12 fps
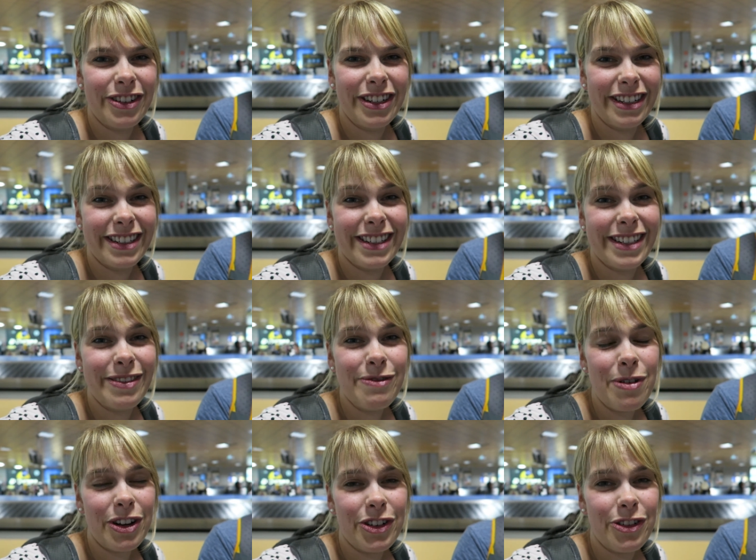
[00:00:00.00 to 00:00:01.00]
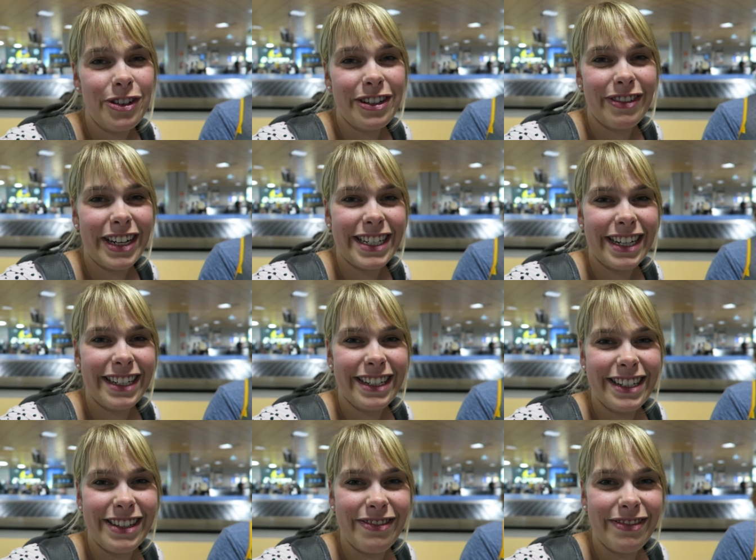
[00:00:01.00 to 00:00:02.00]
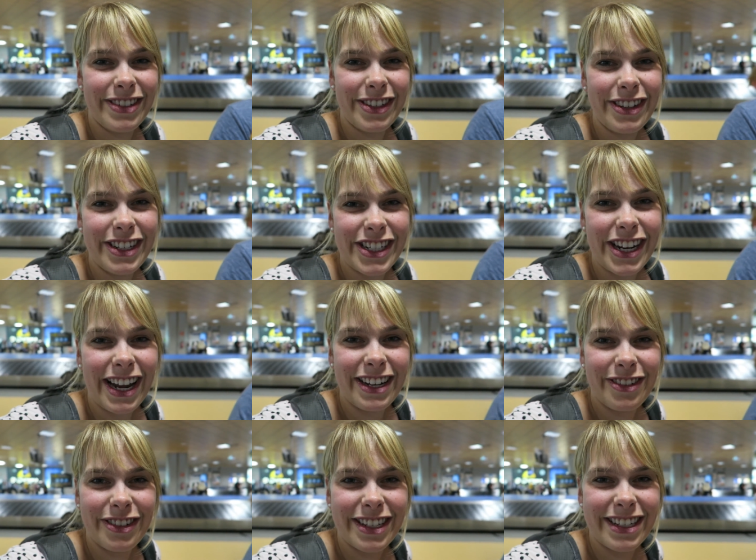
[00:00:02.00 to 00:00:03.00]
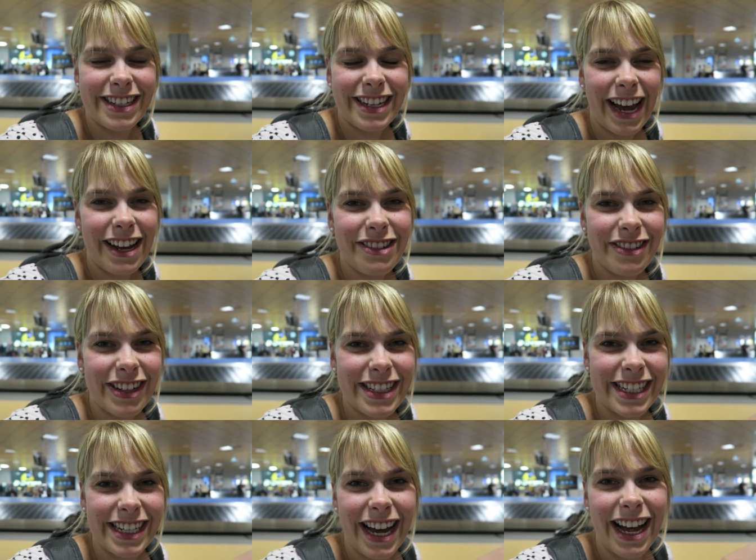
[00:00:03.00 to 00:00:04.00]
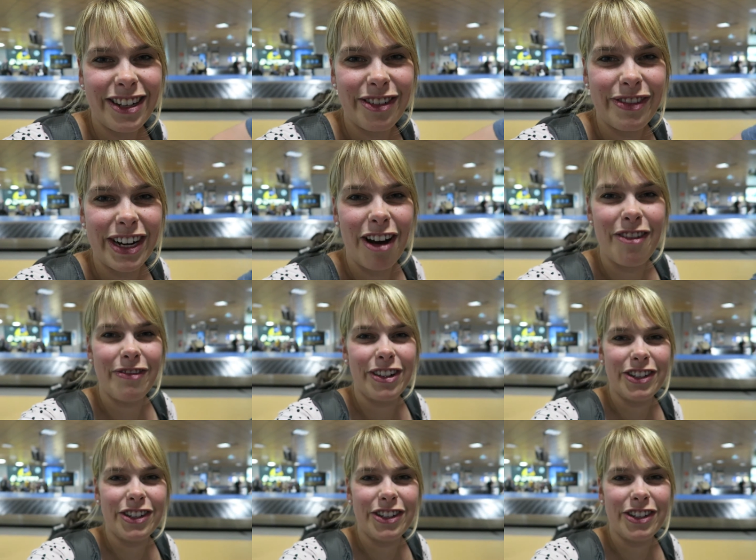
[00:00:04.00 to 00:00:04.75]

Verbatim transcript: und es ist super schönes Wetter hier. Die Sonne scheint und es sind 23 Grad und wir laufen